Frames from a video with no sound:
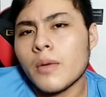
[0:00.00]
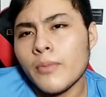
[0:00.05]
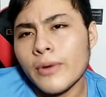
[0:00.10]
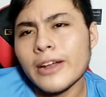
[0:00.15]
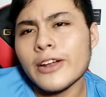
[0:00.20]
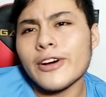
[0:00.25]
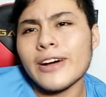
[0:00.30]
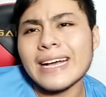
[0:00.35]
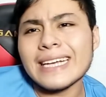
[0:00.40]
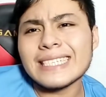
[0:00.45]

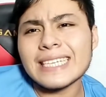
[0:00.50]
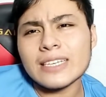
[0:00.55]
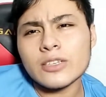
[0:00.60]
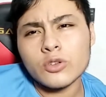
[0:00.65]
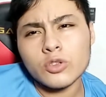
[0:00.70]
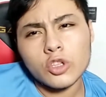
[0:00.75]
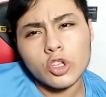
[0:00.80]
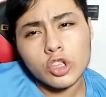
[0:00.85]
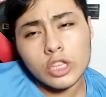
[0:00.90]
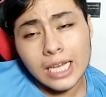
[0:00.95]
Bueno, ese es
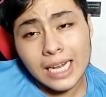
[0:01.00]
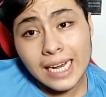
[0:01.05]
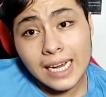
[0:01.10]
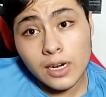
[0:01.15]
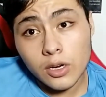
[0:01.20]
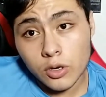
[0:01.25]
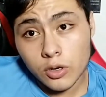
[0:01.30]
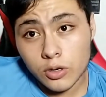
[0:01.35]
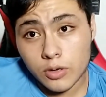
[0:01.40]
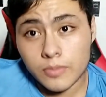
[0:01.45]
un total
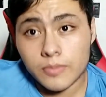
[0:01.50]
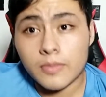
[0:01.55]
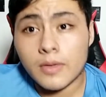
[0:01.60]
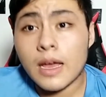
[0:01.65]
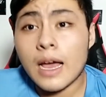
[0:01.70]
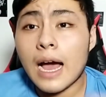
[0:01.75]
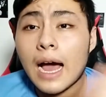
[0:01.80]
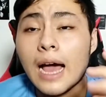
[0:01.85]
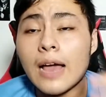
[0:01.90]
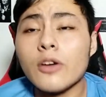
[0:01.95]
error.
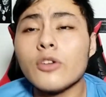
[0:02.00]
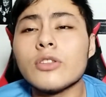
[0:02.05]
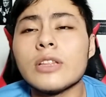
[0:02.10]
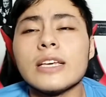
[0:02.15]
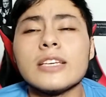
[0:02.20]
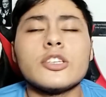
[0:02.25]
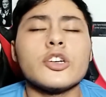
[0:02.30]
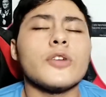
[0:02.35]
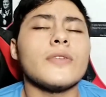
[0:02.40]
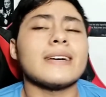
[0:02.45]
Hay un
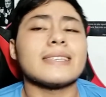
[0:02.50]
dicho